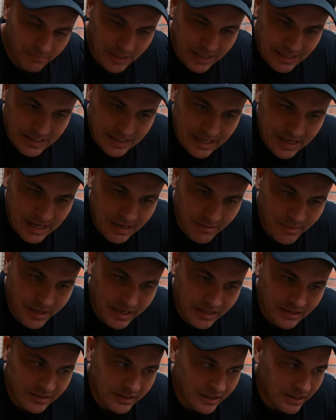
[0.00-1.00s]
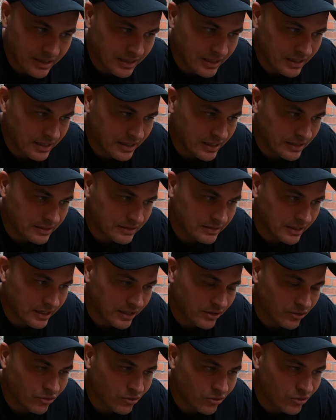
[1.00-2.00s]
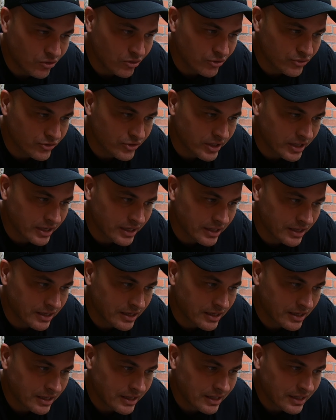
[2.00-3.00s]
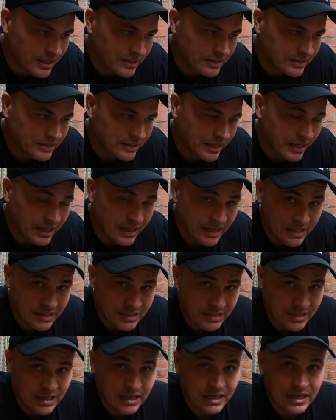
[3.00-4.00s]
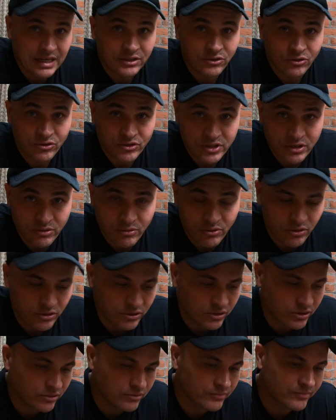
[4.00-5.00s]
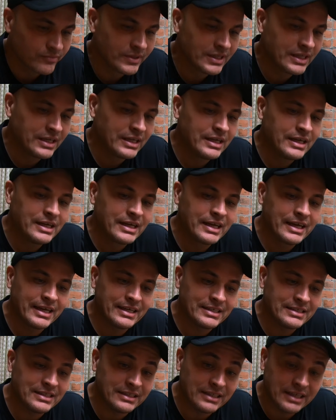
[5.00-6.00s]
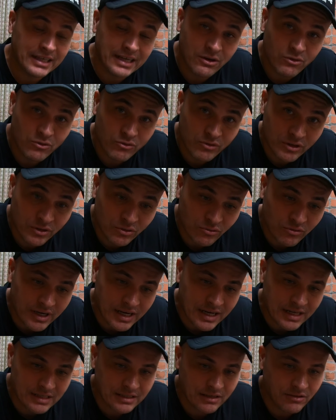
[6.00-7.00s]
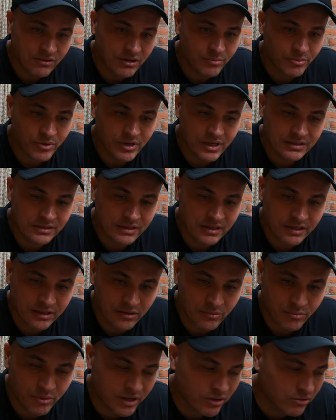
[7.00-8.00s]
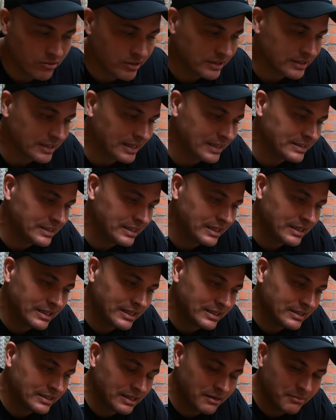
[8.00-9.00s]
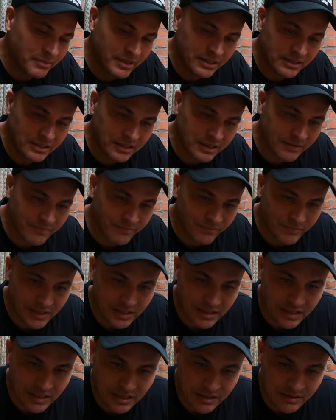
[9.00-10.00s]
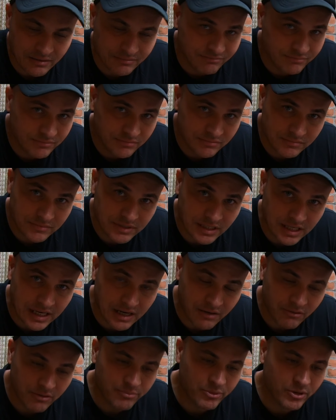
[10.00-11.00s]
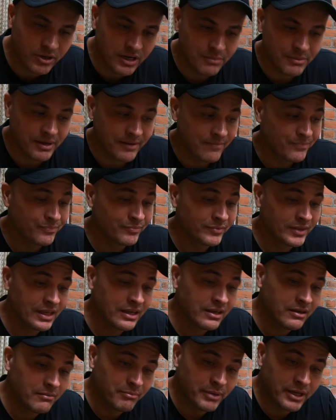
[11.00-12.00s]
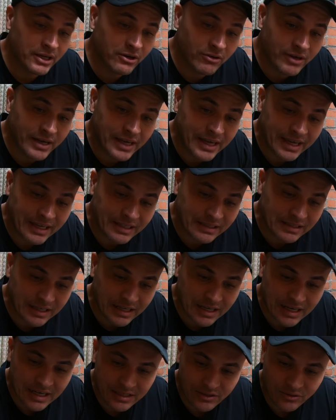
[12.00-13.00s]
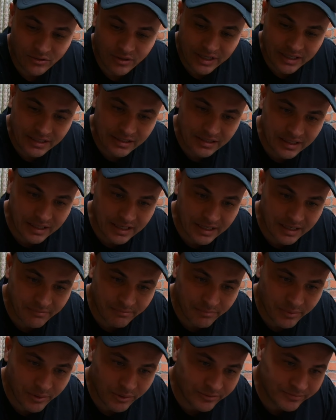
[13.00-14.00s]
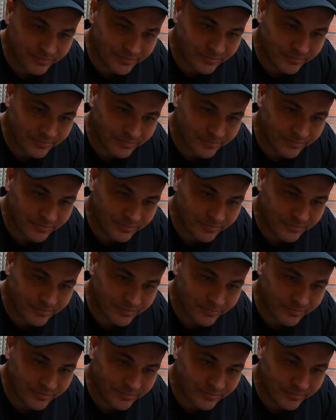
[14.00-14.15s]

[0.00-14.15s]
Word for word: básicamente entre 12, 13, 14 voltios. Que si tienes uno en tu casa, lo que puedes hacer es que lo puedes conectar directamente y se acabó el problema. Pero en este caso, en este ejemplo,